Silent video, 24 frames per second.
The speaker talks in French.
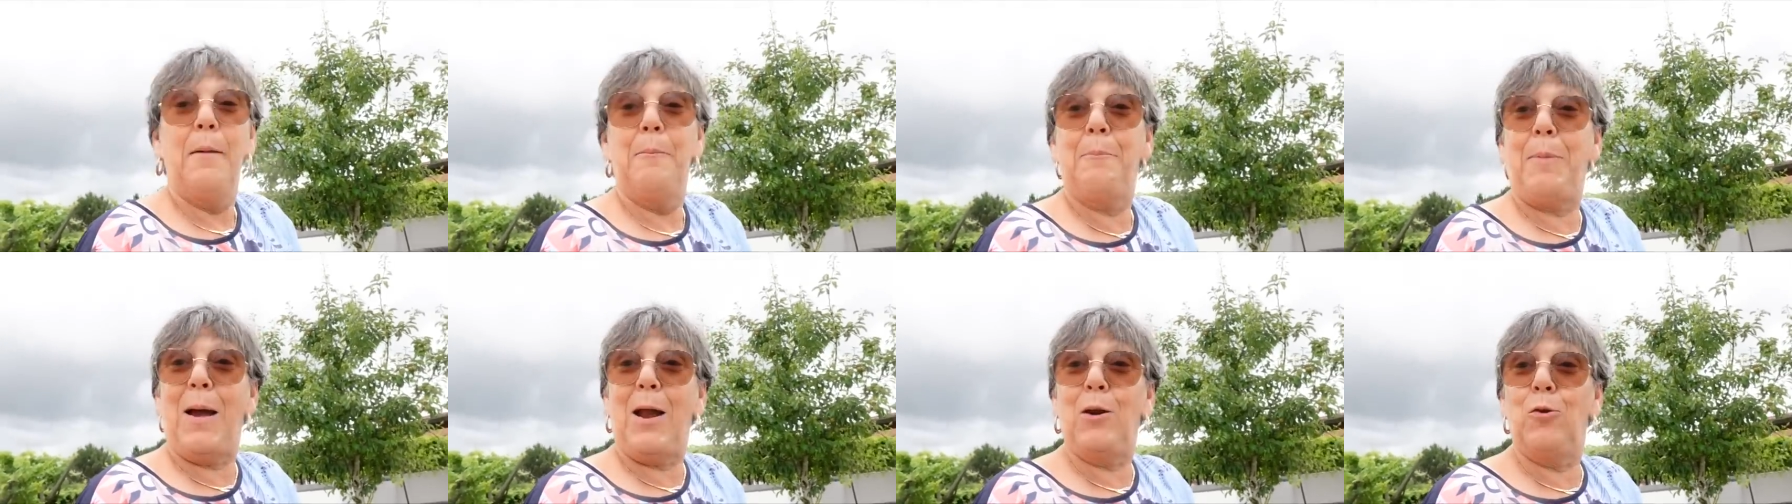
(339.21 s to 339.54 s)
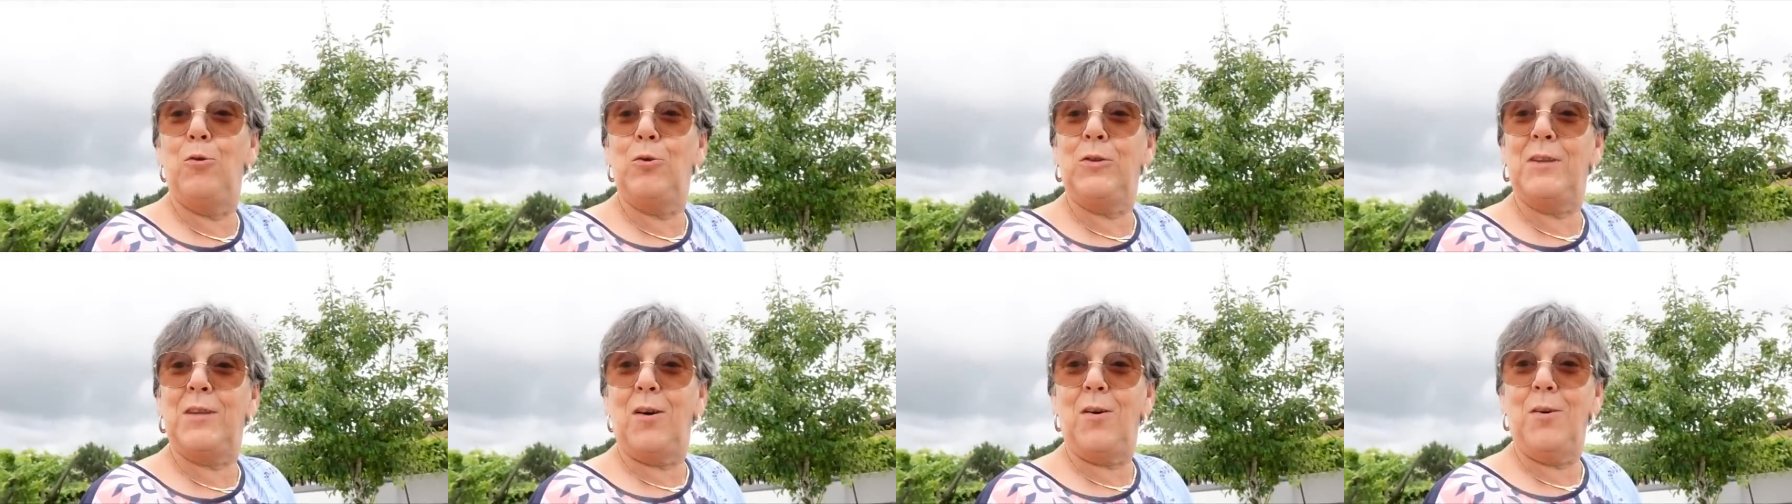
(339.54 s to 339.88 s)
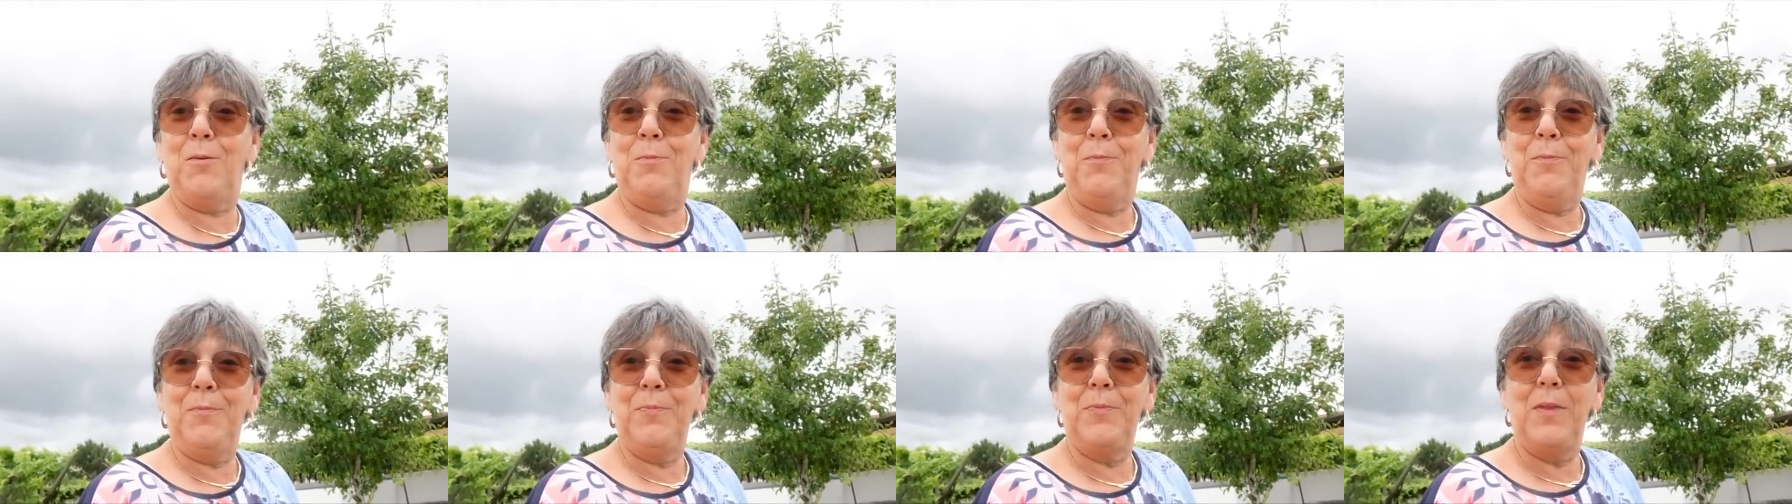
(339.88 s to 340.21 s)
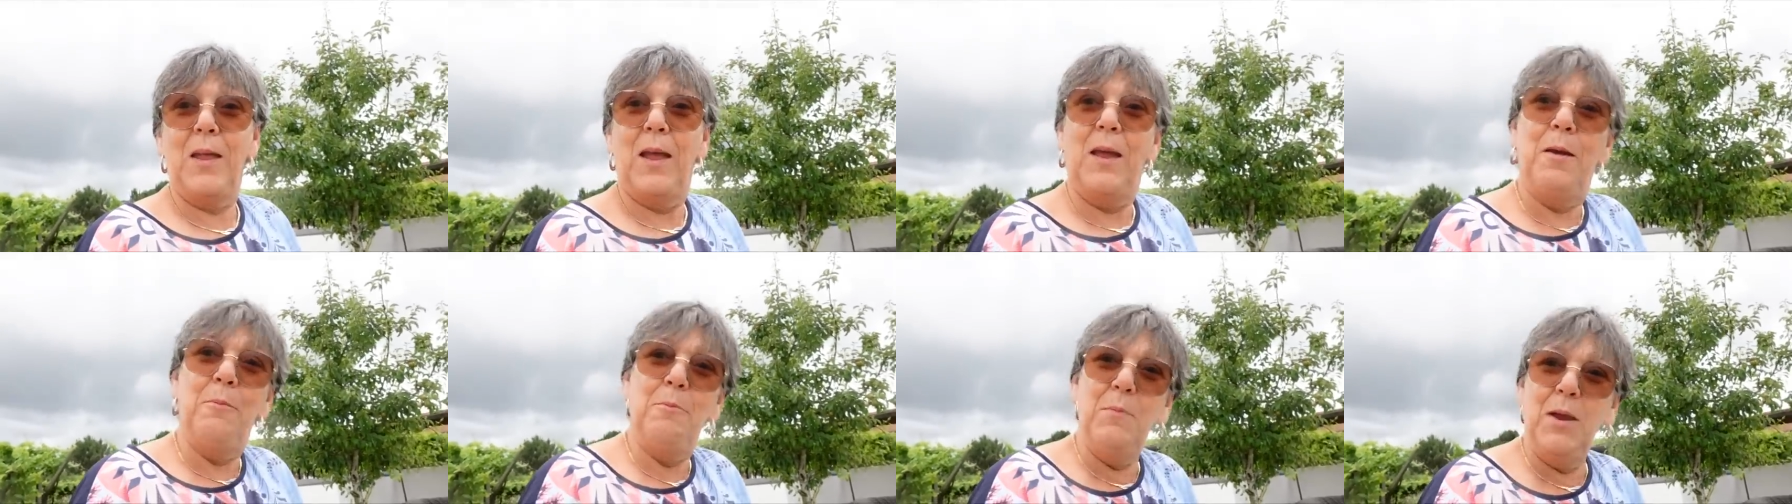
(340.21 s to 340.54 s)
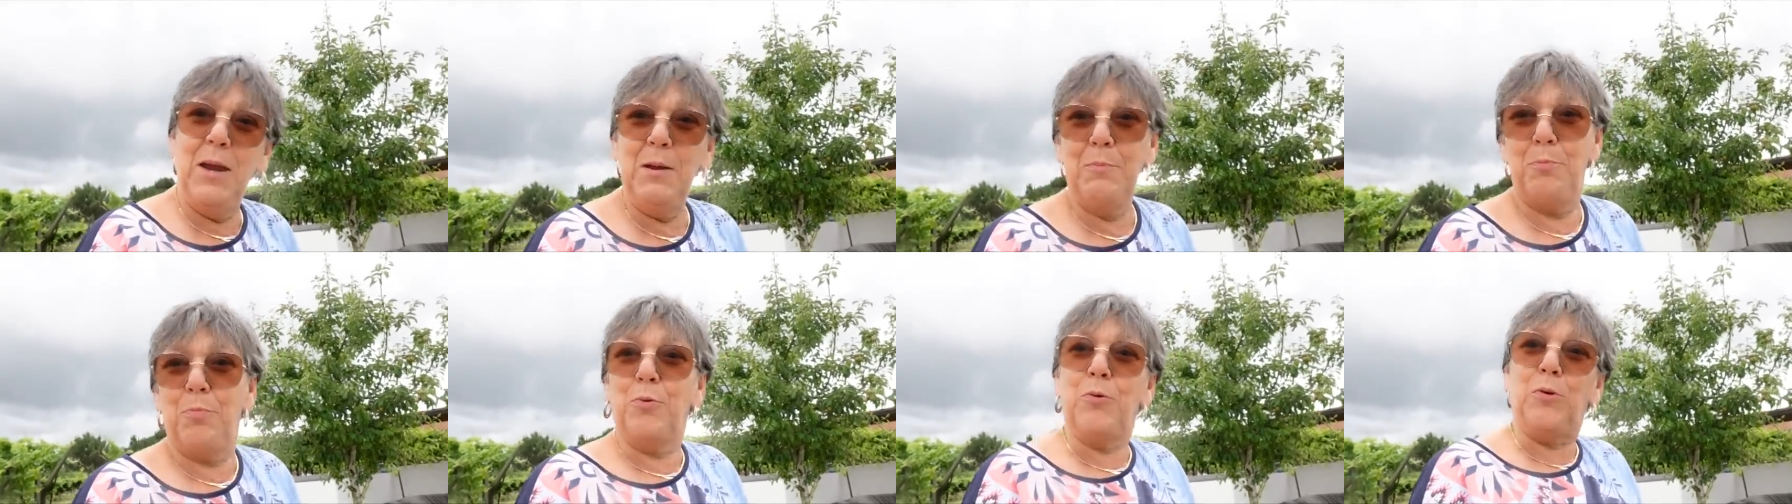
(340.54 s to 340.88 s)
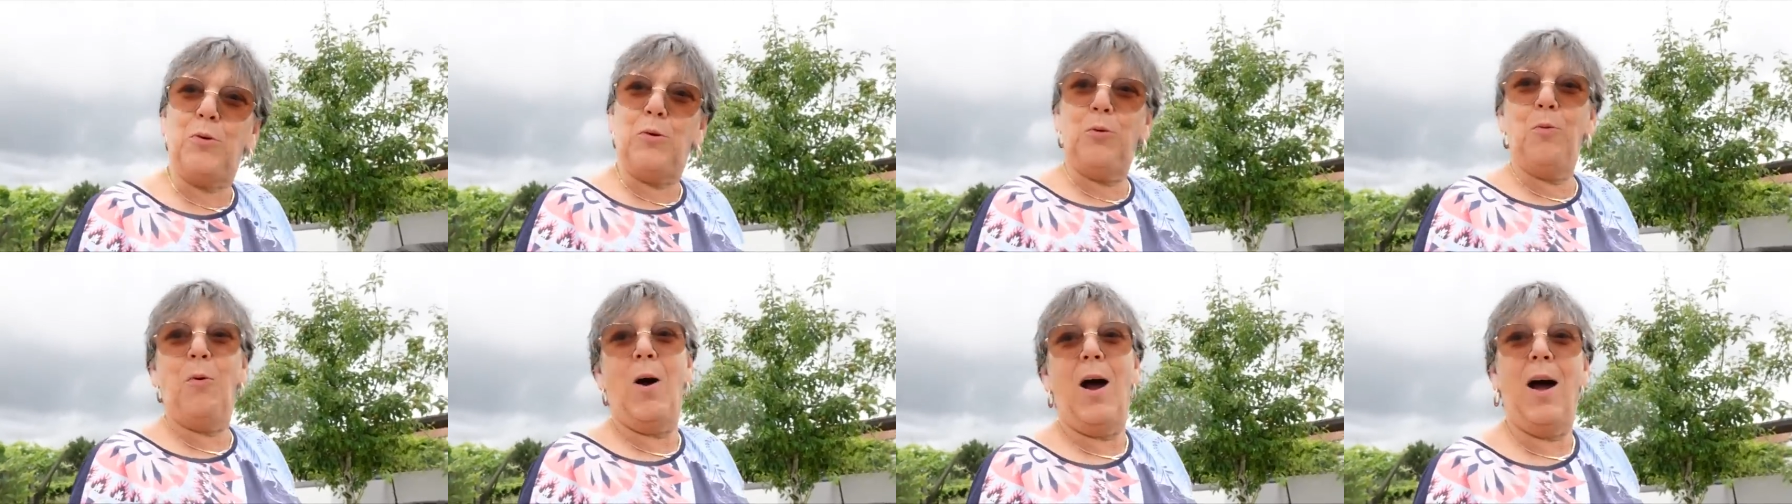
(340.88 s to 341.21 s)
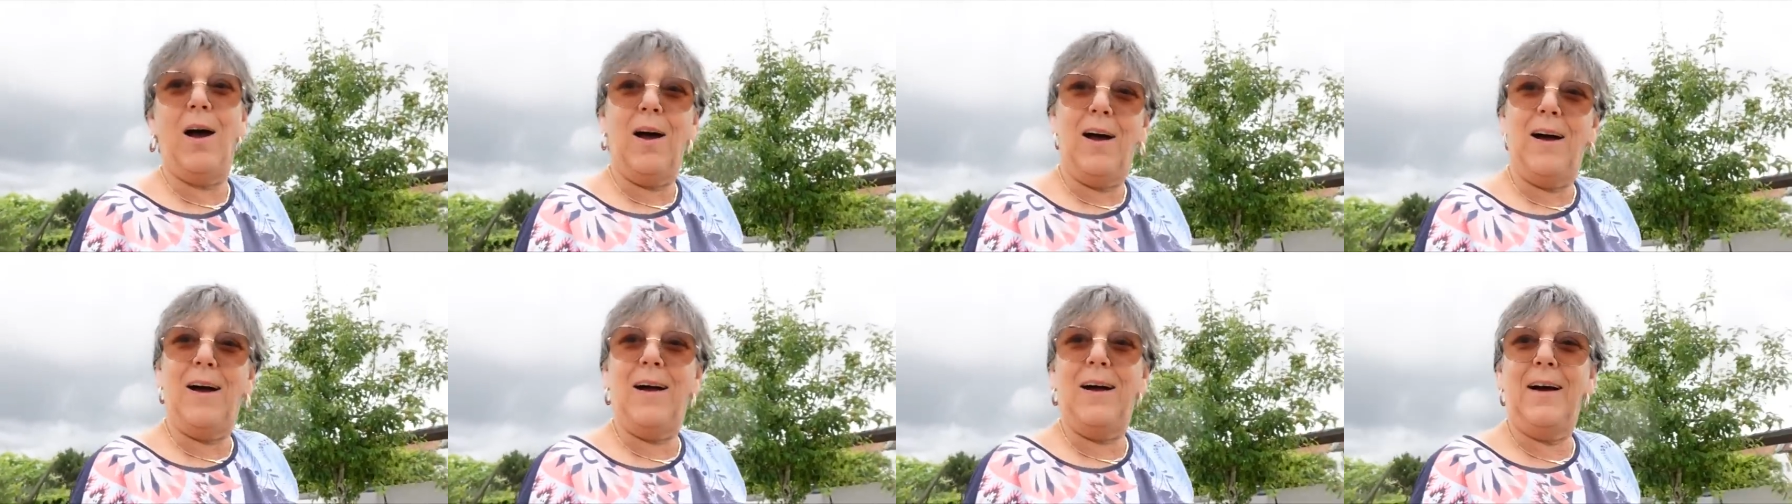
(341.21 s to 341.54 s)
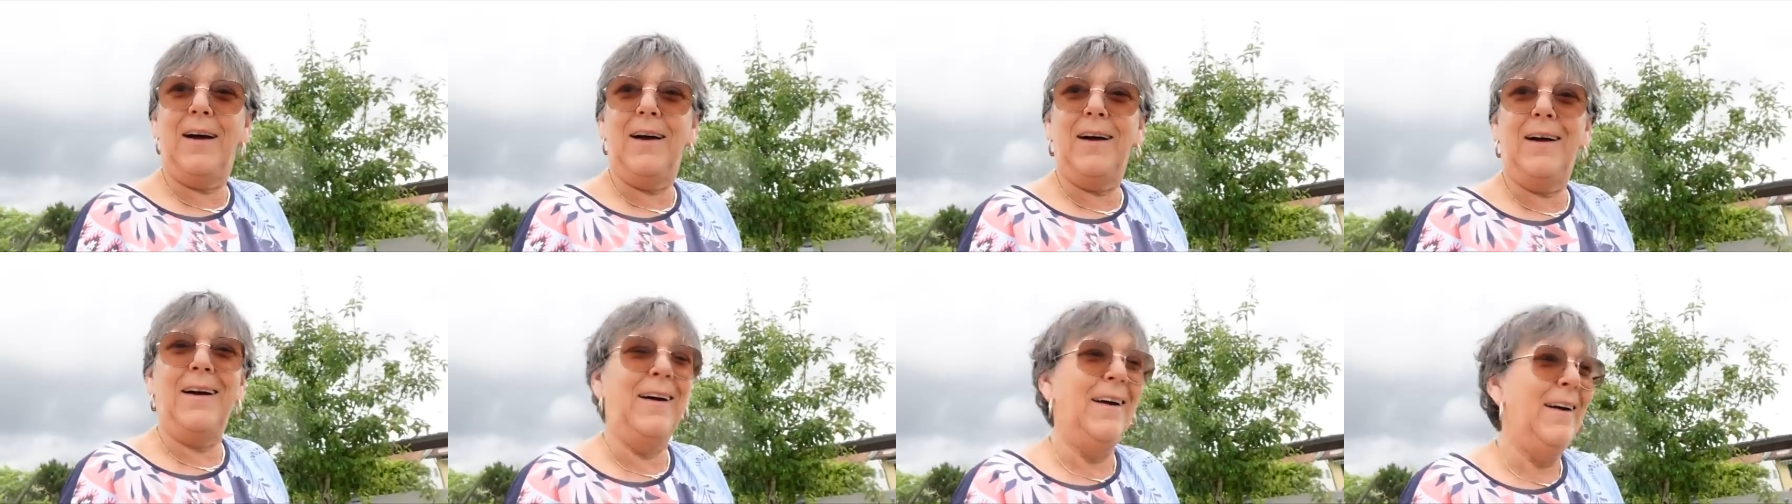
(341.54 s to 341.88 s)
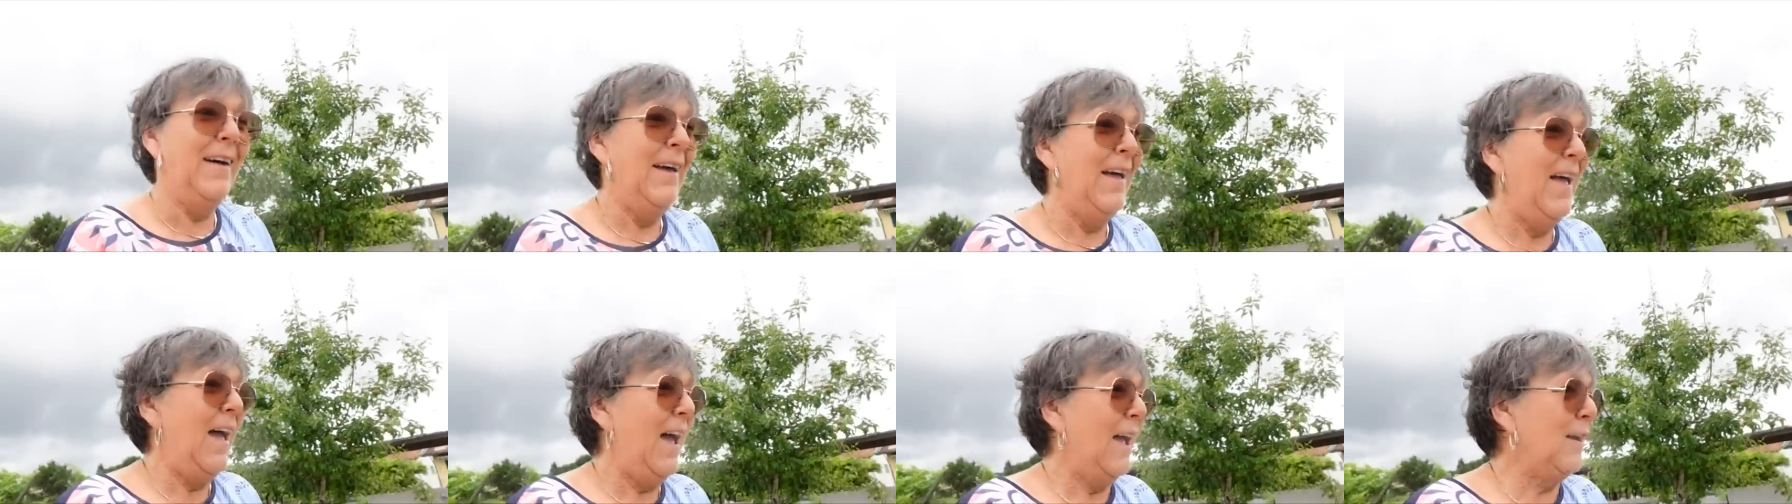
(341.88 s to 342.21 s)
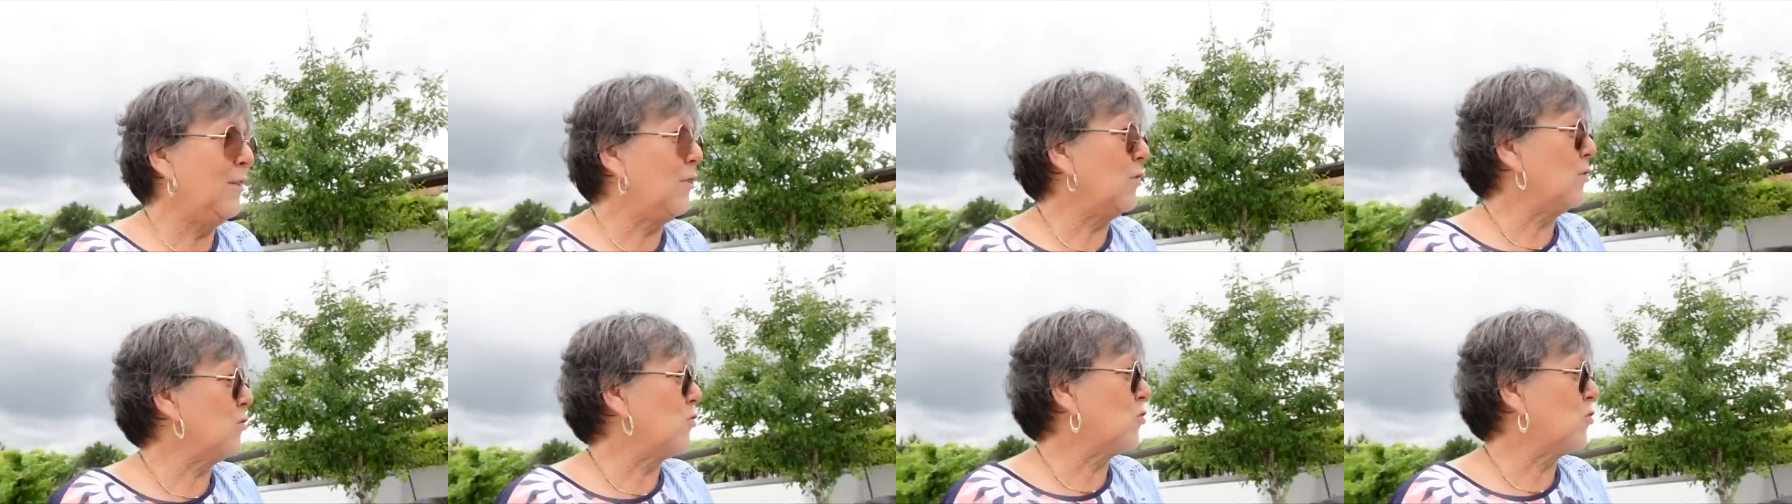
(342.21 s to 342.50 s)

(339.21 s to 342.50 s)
Pas le temps mais pourquoi Alors,